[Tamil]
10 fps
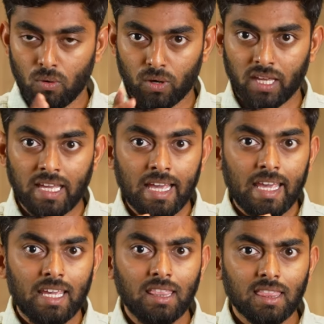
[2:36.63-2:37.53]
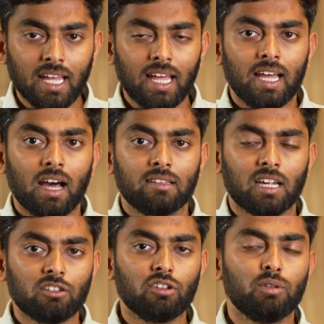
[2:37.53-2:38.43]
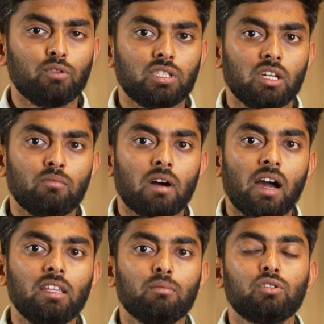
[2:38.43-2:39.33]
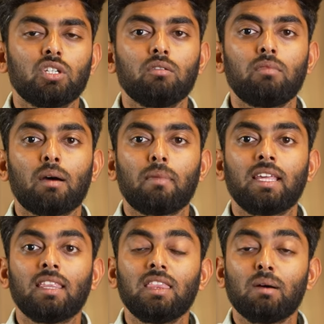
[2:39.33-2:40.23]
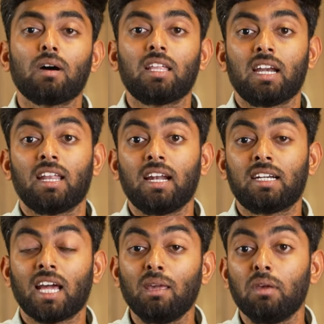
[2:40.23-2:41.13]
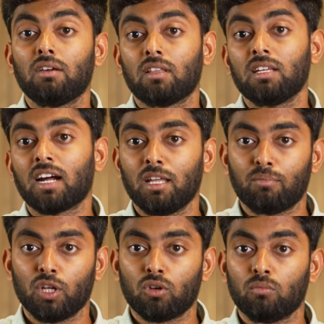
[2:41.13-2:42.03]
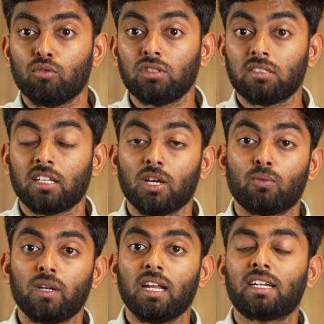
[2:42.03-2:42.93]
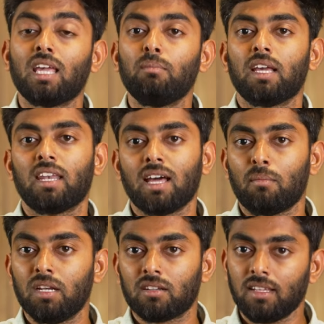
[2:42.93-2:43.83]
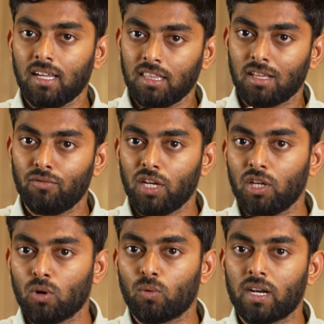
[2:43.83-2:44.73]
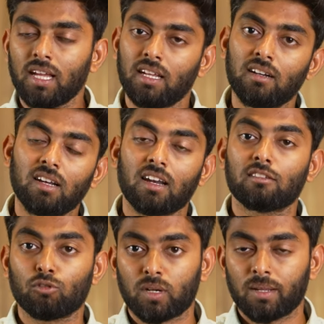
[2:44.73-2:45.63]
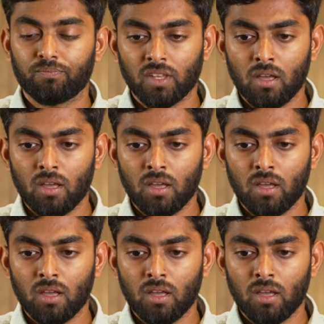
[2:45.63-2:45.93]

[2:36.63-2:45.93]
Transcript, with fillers: ஓகே இந்த சரஸ்வதி பூஜைக்கும் ஆயுத பூஜைக்கும் நம்ம எந்த மாதிரியான டைமிங் வந்து கடைபிடிக்கணும் பூஜை செய்யக்கூடிய டைமிங் என்ன அப்படின்றத இந்த வீடியோவோட எண்டில் நான் சொல்கிறேன்